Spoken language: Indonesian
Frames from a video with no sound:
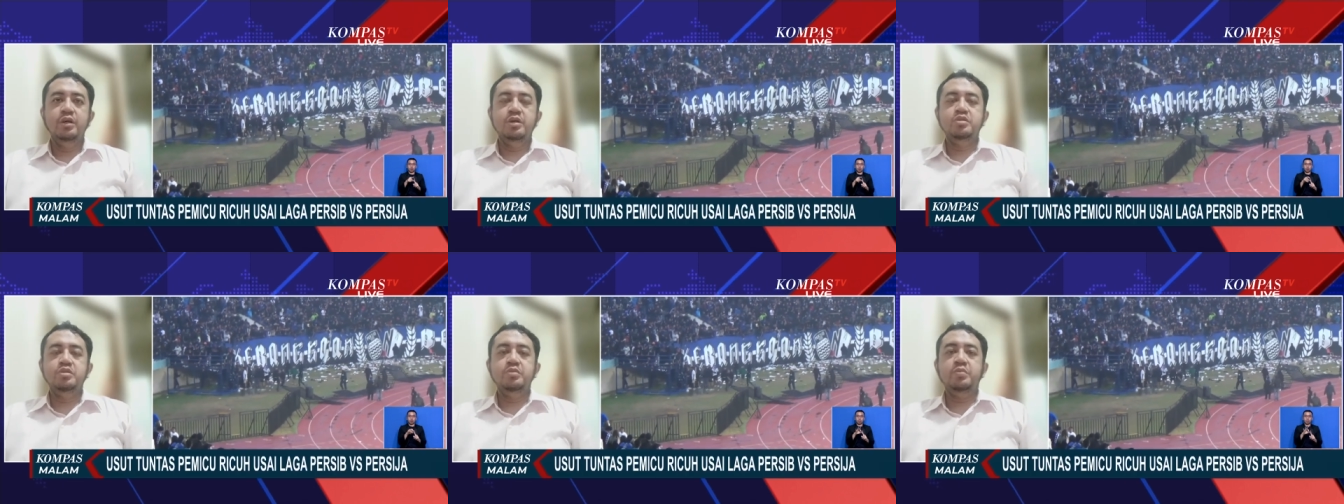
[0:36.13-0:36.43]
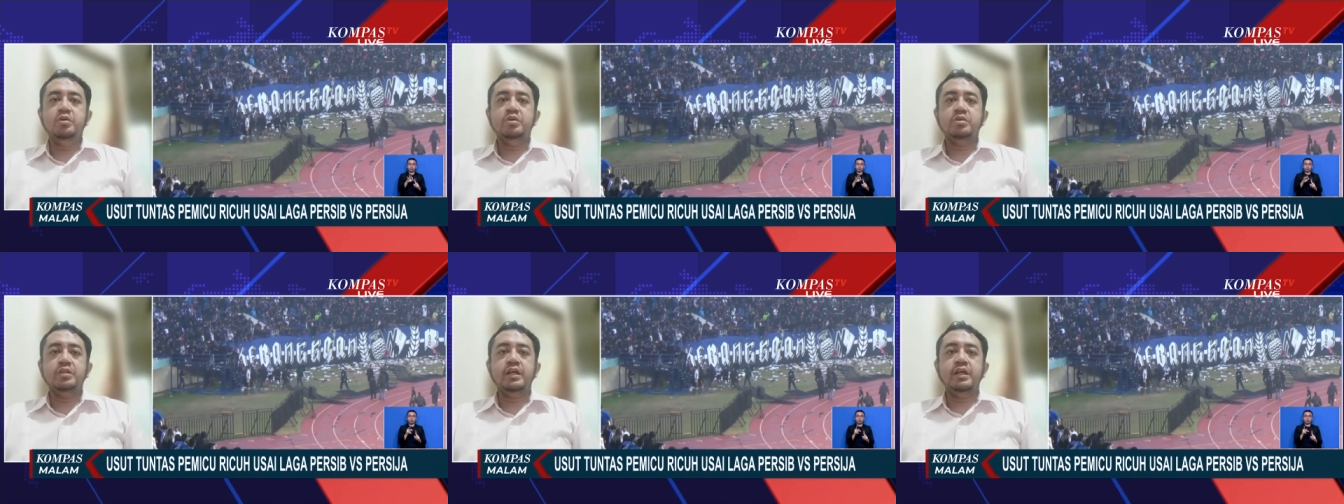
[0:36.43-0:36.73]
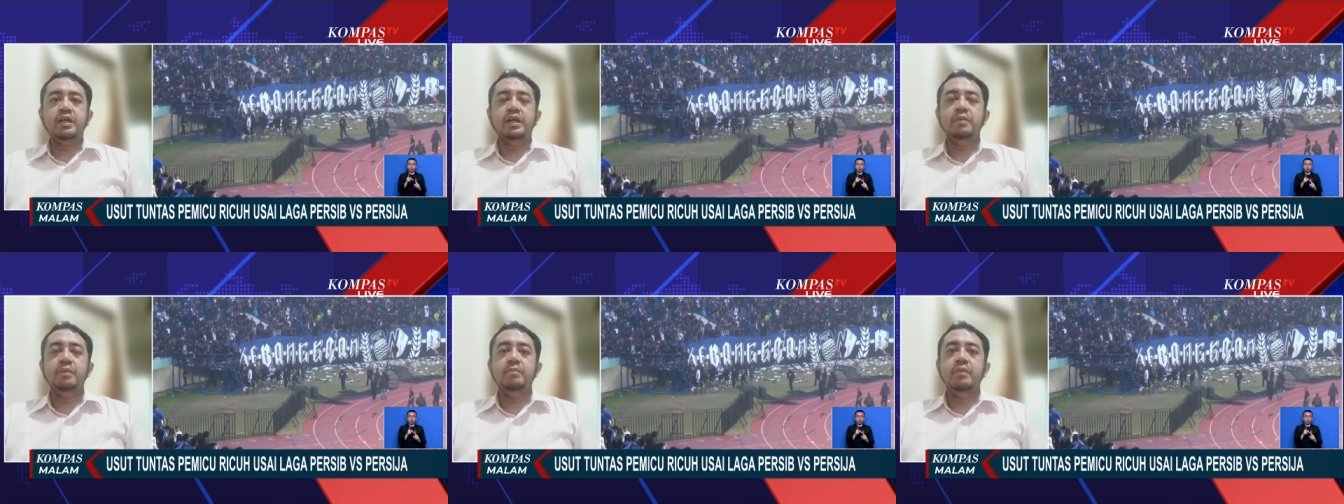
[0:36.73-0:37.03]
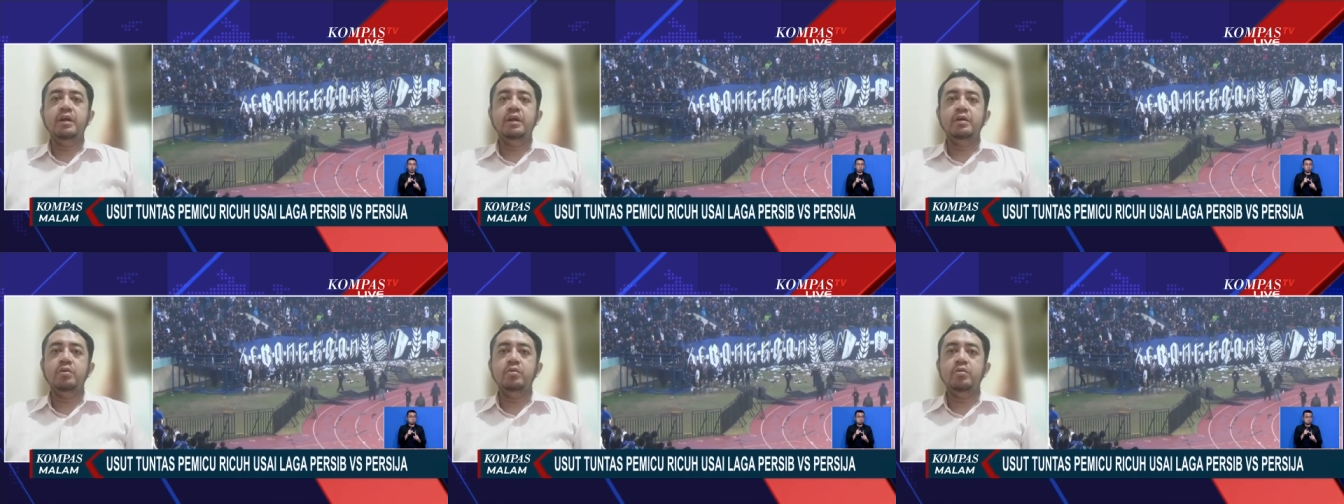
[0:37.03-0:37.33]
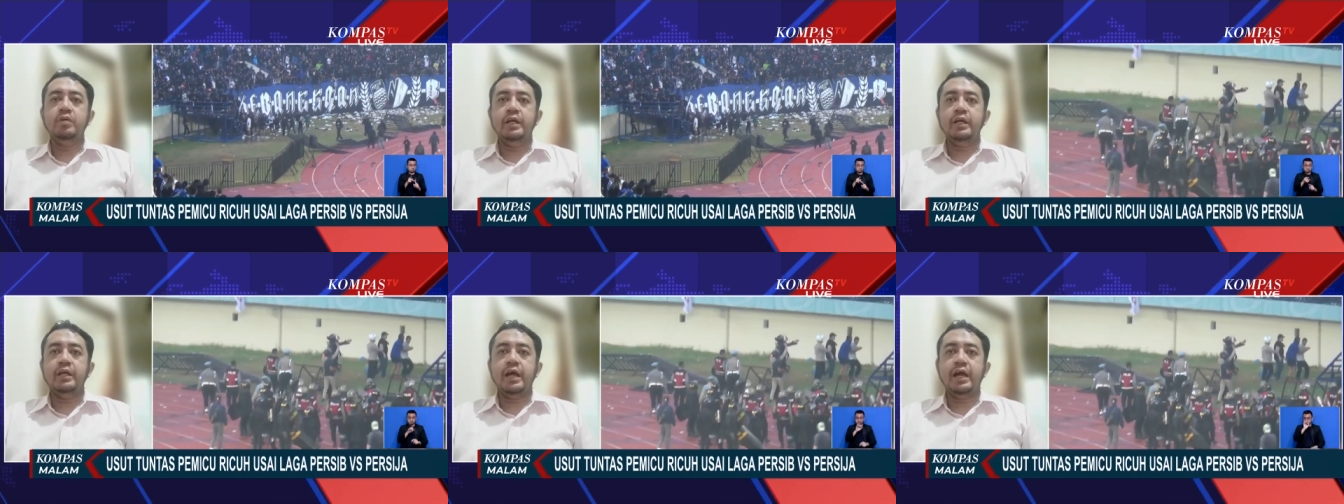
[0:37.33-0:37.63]
supporter yang
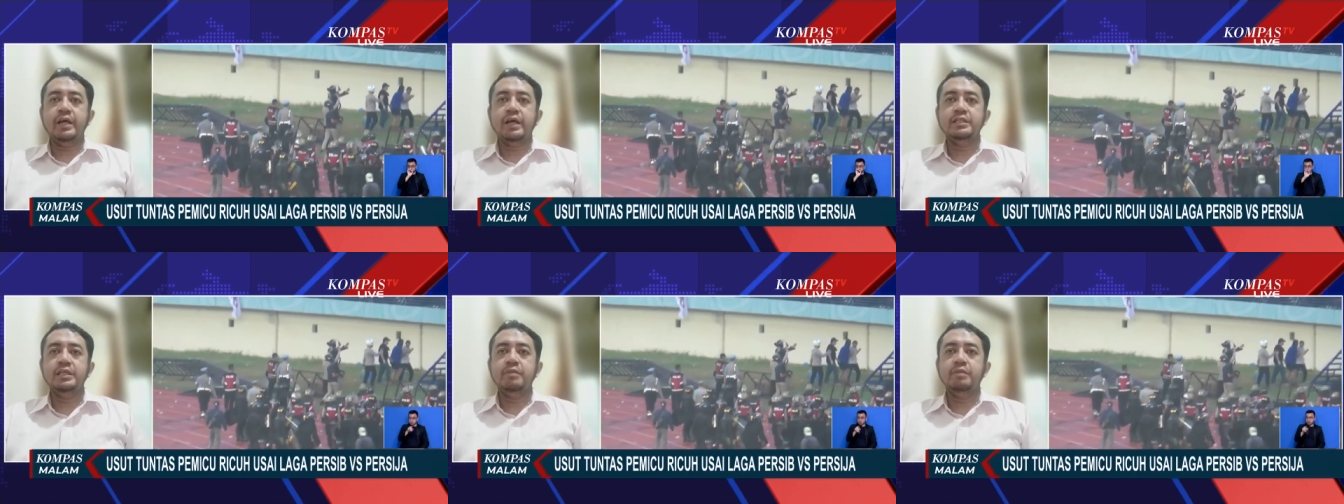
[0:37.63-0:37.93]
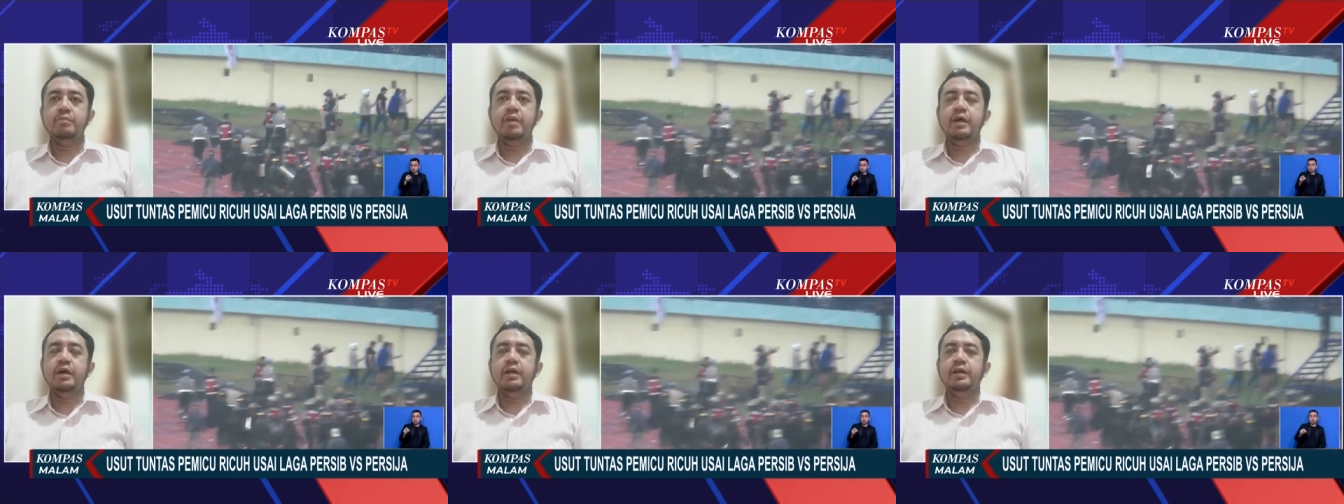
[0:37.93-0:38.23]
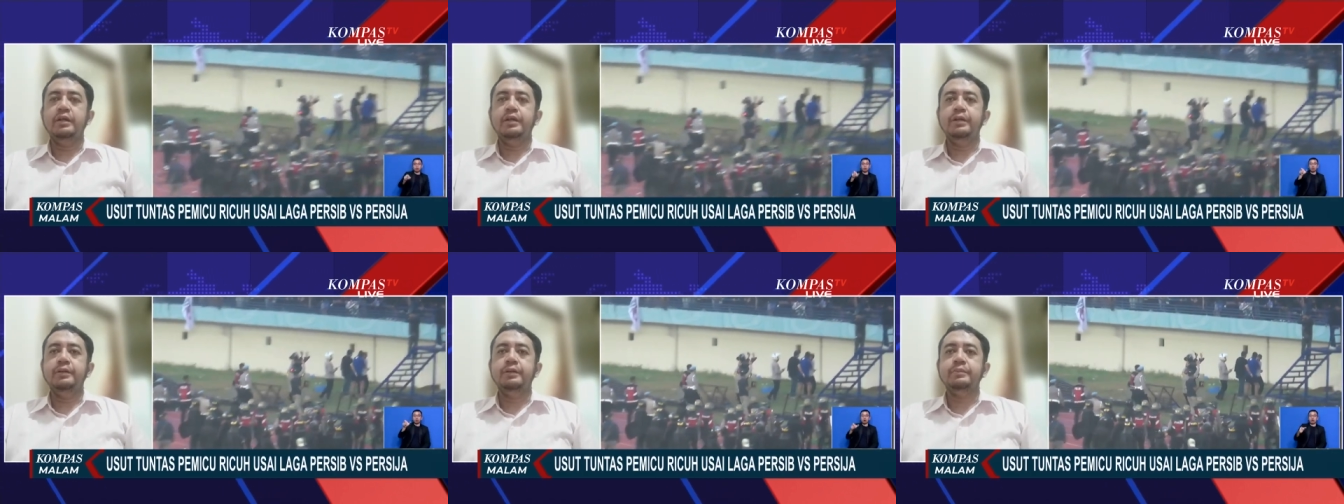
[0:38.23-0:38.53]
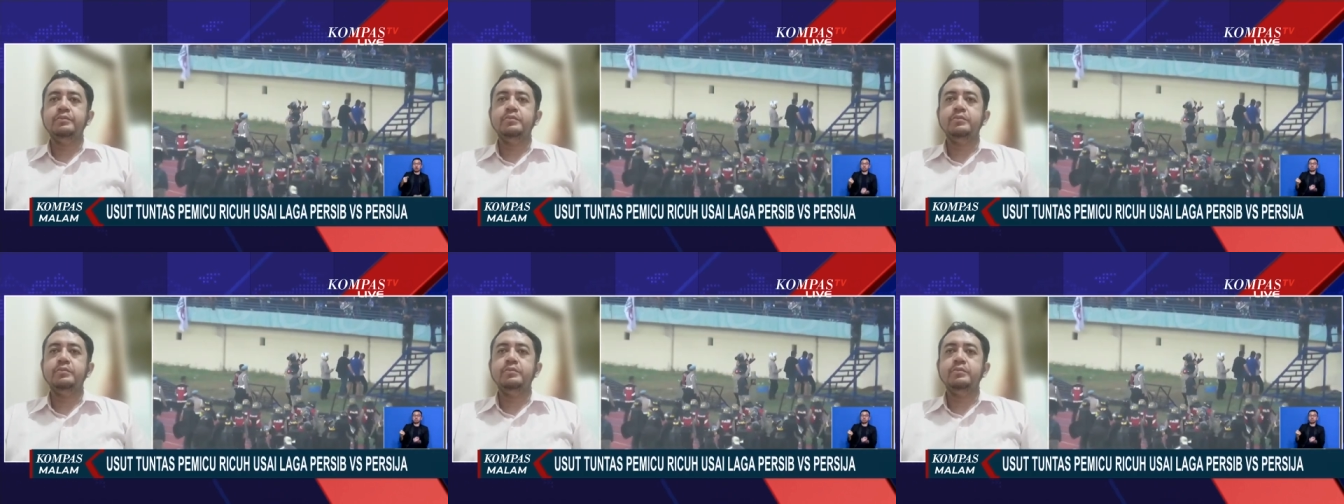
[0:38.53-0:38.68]
melakukan aksi kemarin.